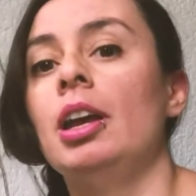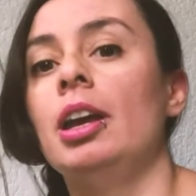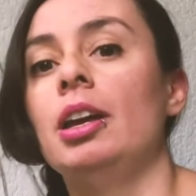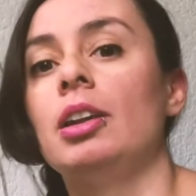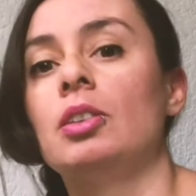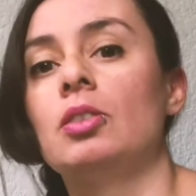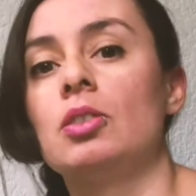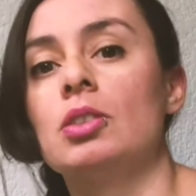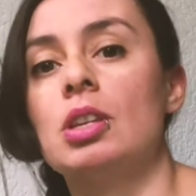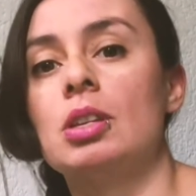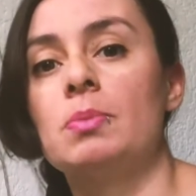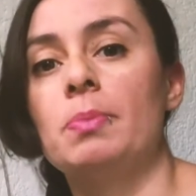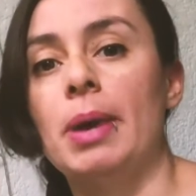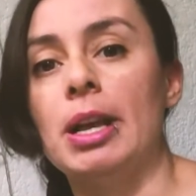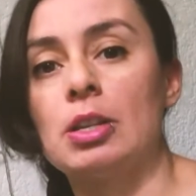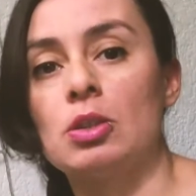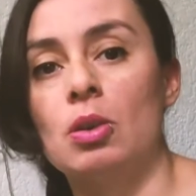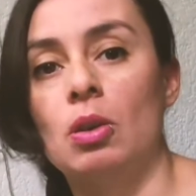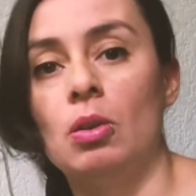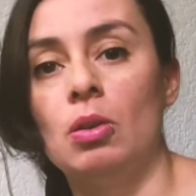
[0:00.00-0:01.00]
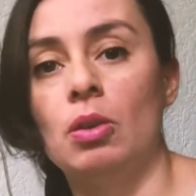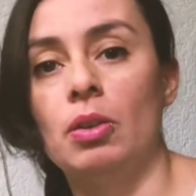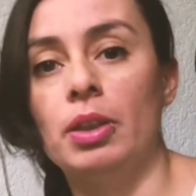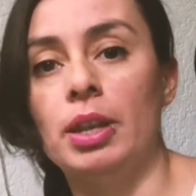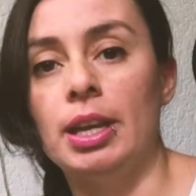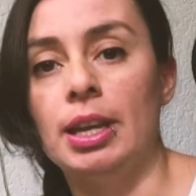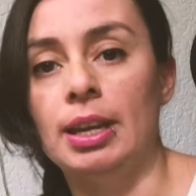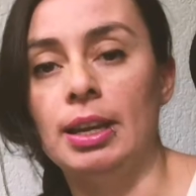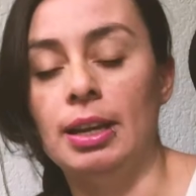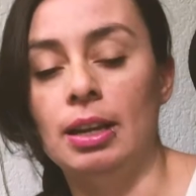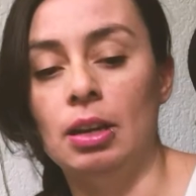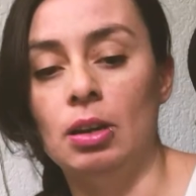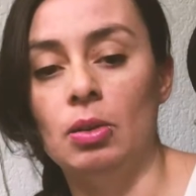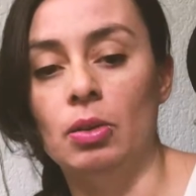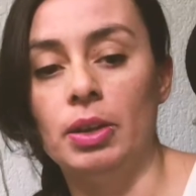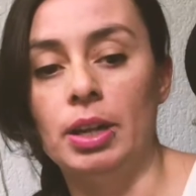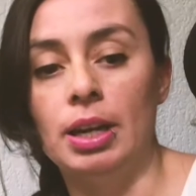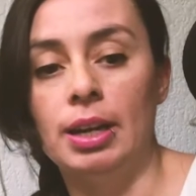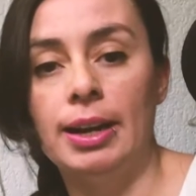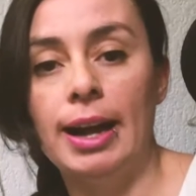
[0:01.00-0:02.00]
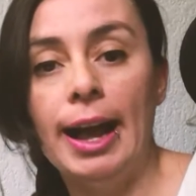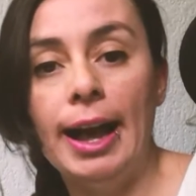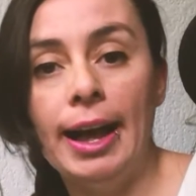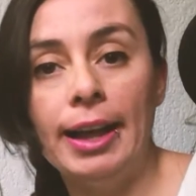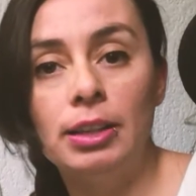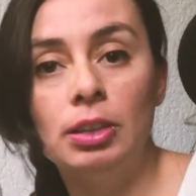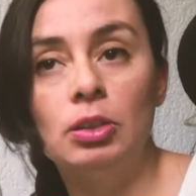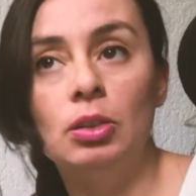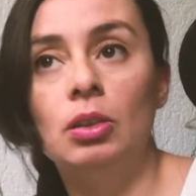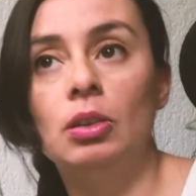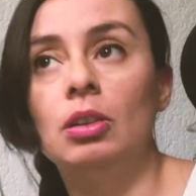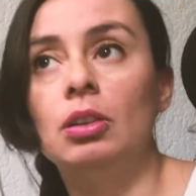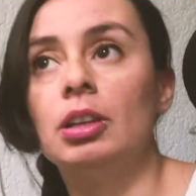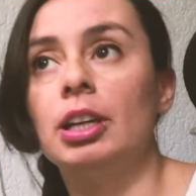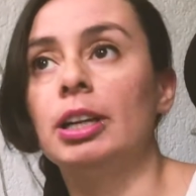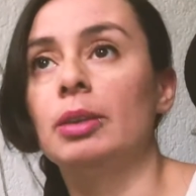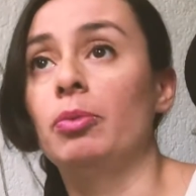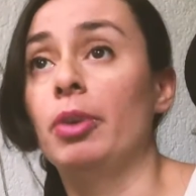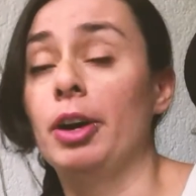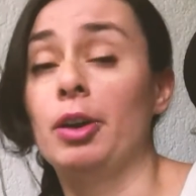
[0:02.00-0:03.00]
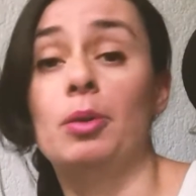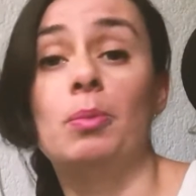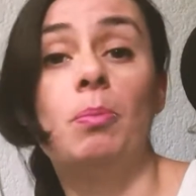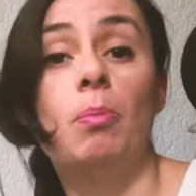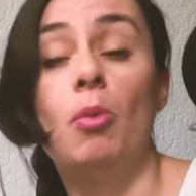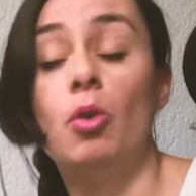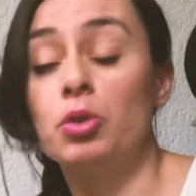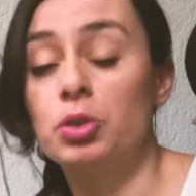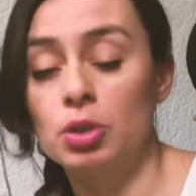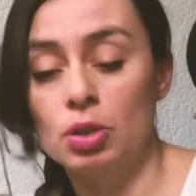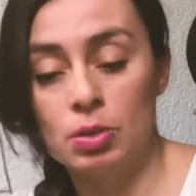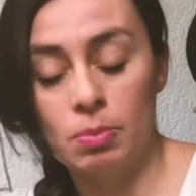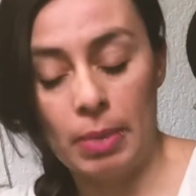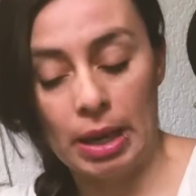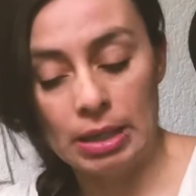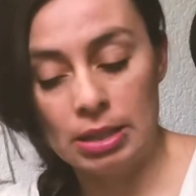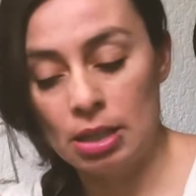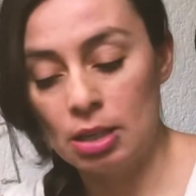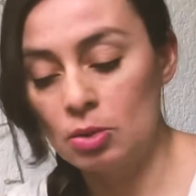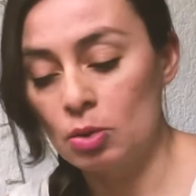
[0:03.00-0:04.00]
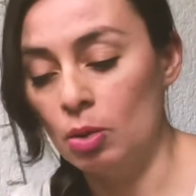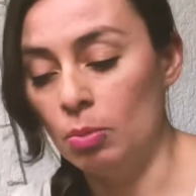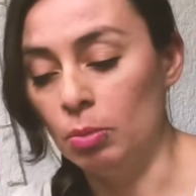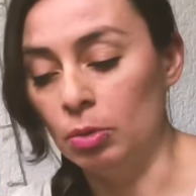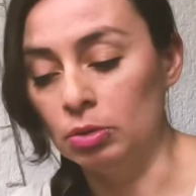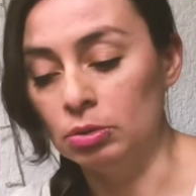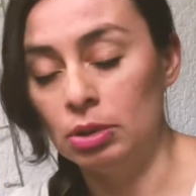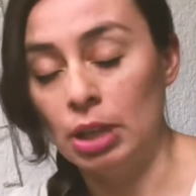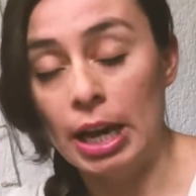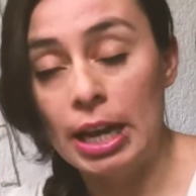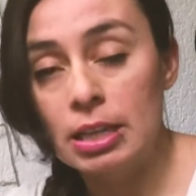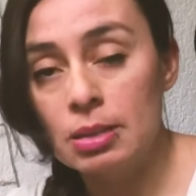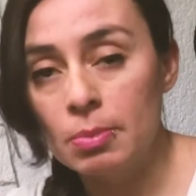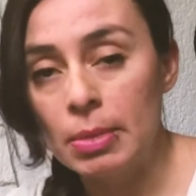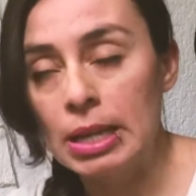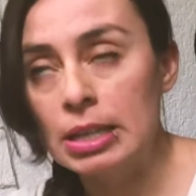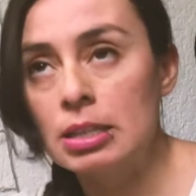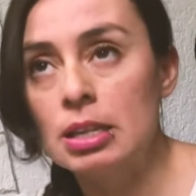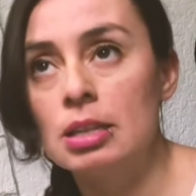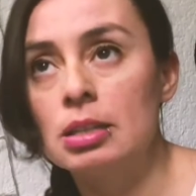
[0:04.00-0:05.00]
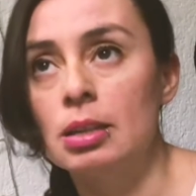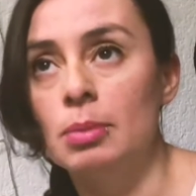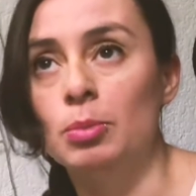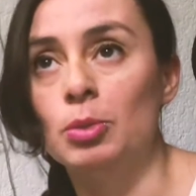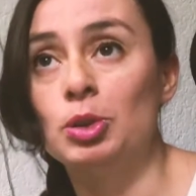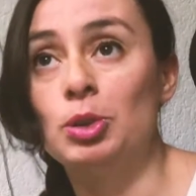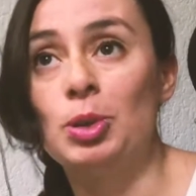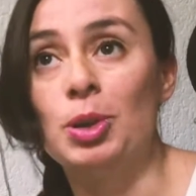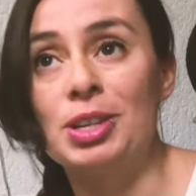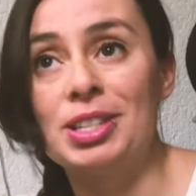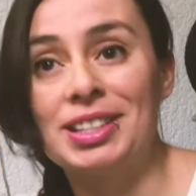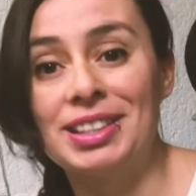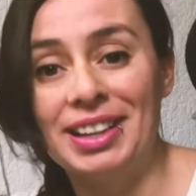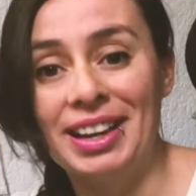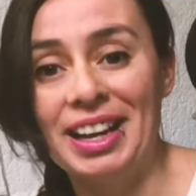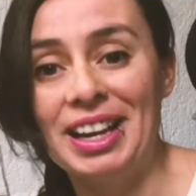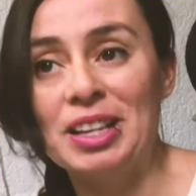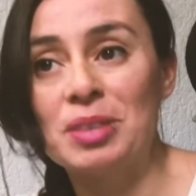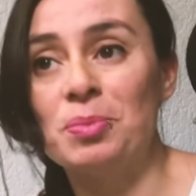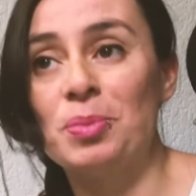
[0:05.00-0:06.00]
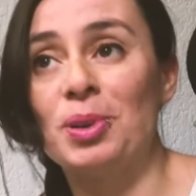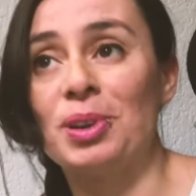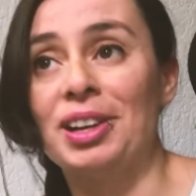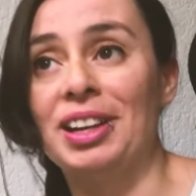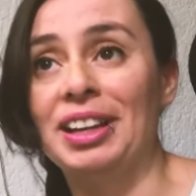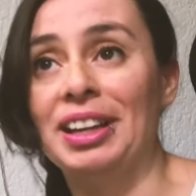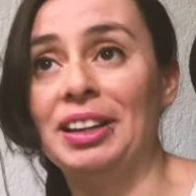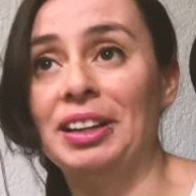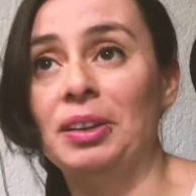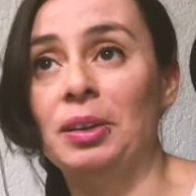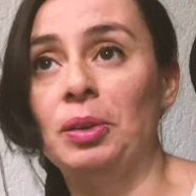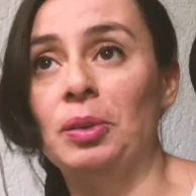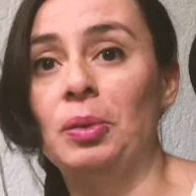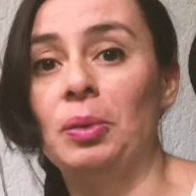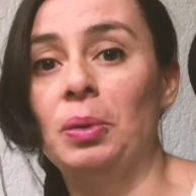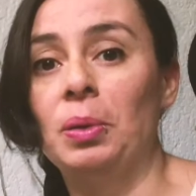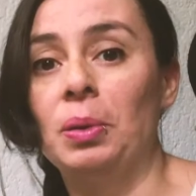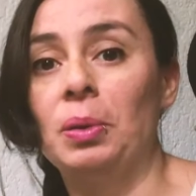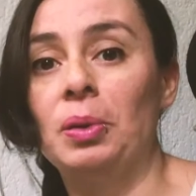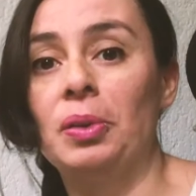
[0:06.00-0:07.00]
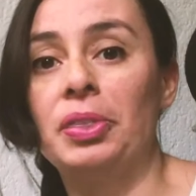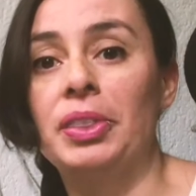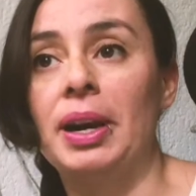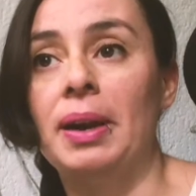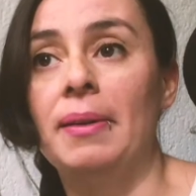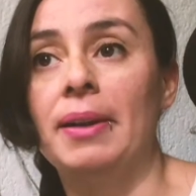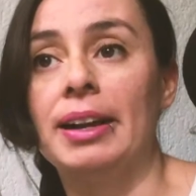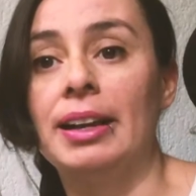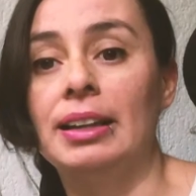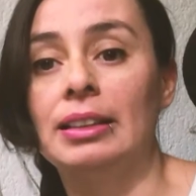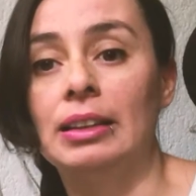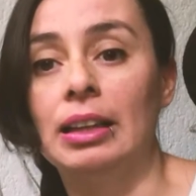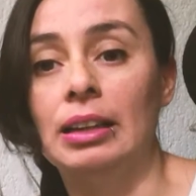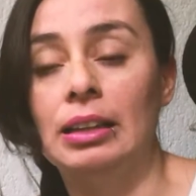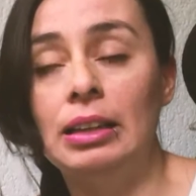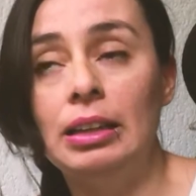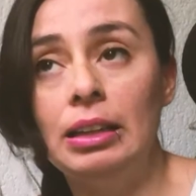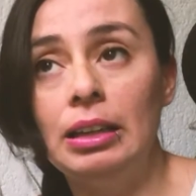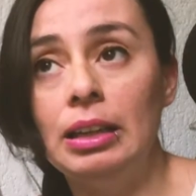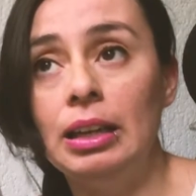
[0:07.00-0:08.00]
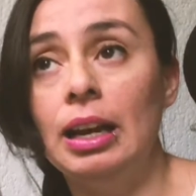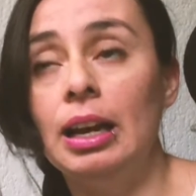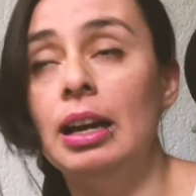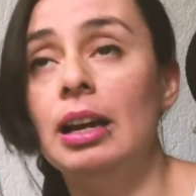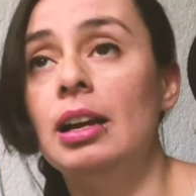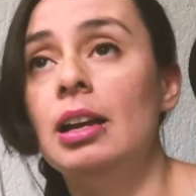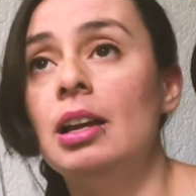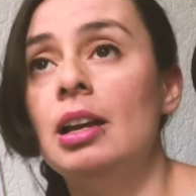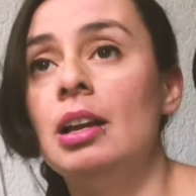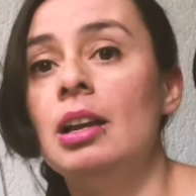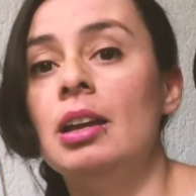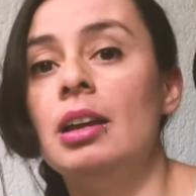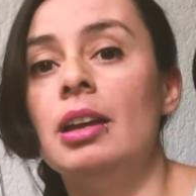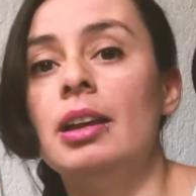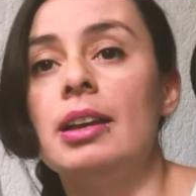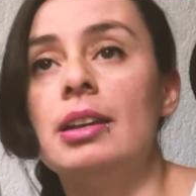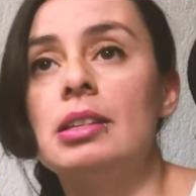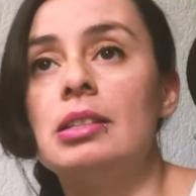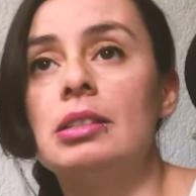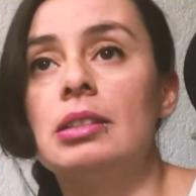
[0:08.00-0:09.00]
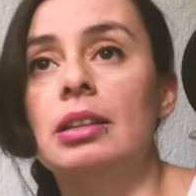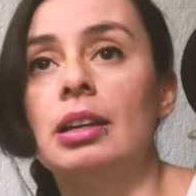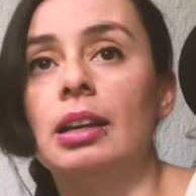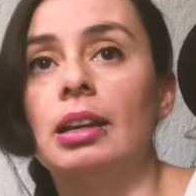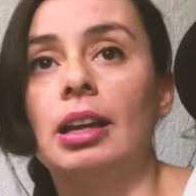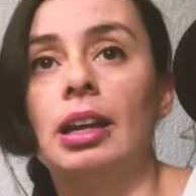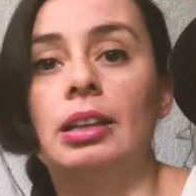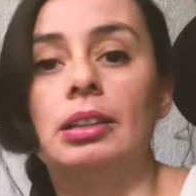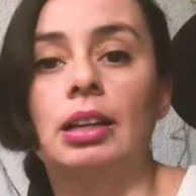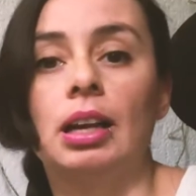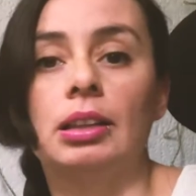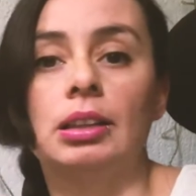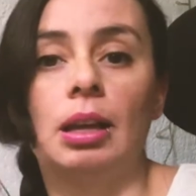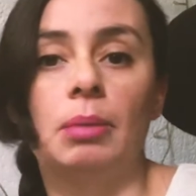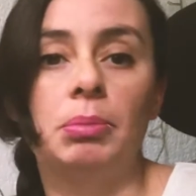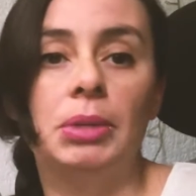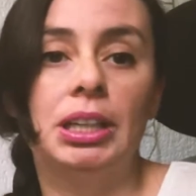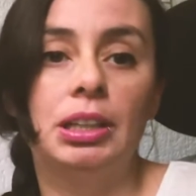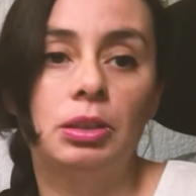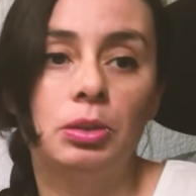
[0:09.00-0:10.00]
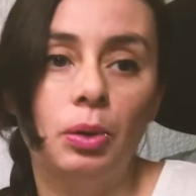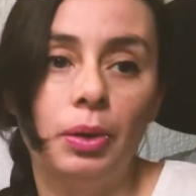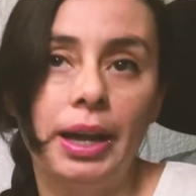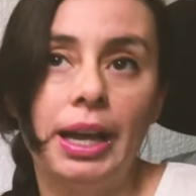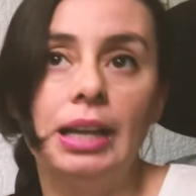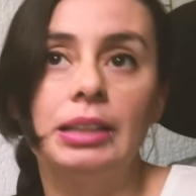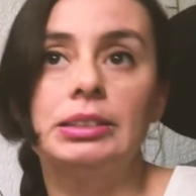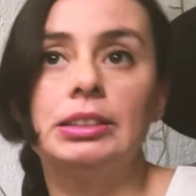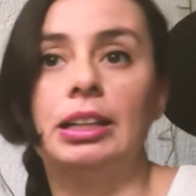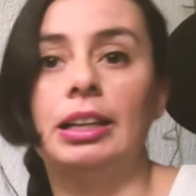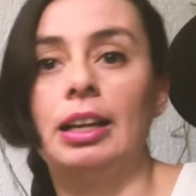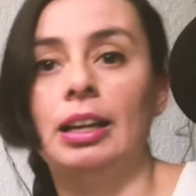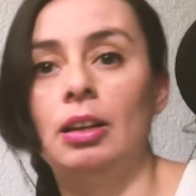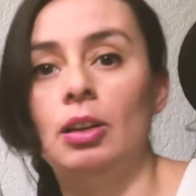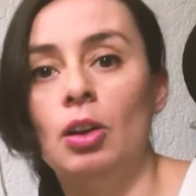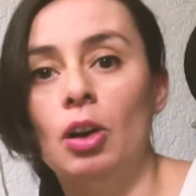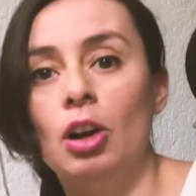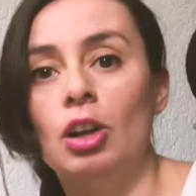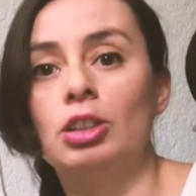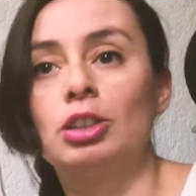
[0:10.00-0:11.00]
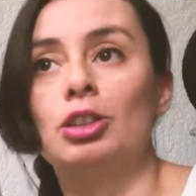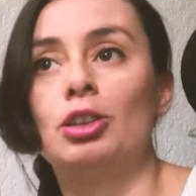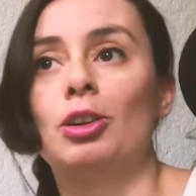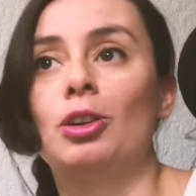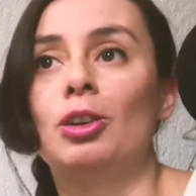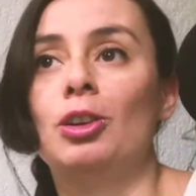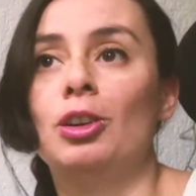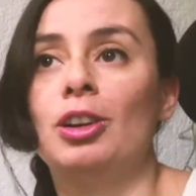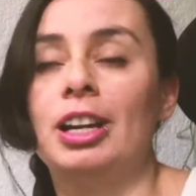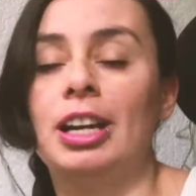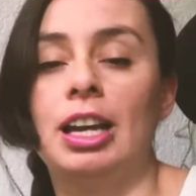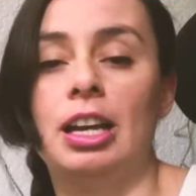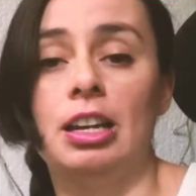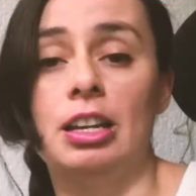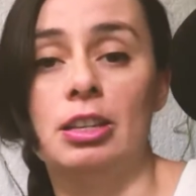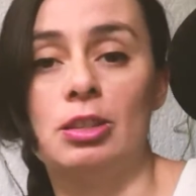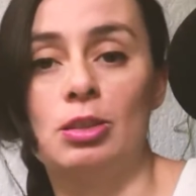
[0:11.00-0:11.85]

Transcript: Entonces pasó lo, de, lo del gato, que fueron muchos meses, como tres meses de mucho estrés porque no encontraban qué tenía, este, que el tratamiento este, que el otro, que el